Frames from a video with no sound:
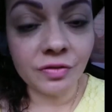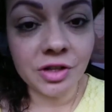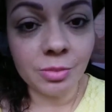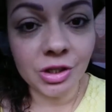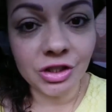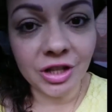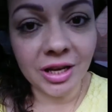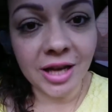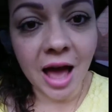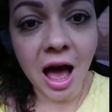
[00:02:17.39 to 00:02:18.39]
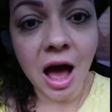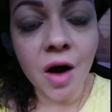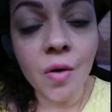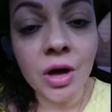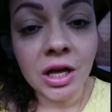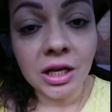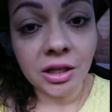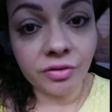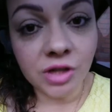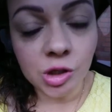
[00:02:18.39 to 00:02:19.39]
na vida ministerial,
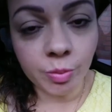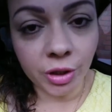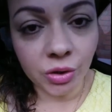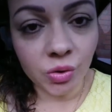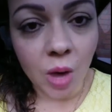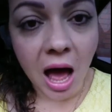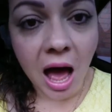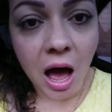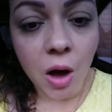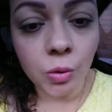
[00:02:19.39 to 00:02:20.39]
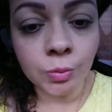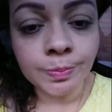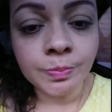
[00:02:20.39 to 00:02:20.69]
na vida espiritual.